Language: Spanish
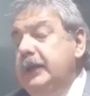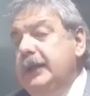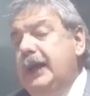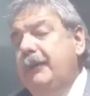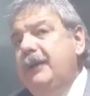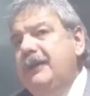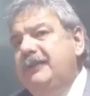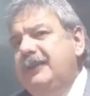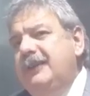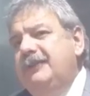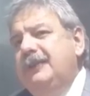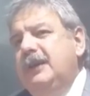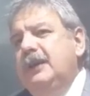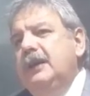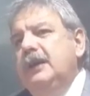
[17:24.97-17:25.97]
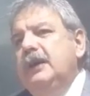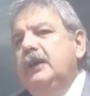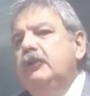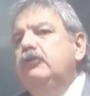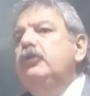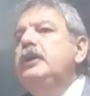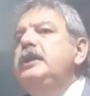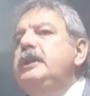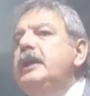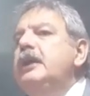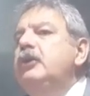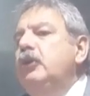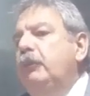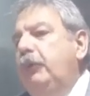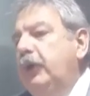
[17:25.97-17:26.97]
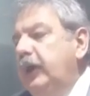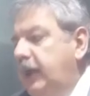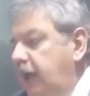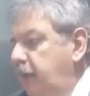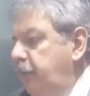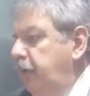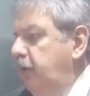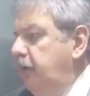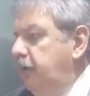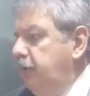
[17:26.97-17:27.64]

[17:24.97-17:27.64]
Y a veces yo entiendo, por ejemplo,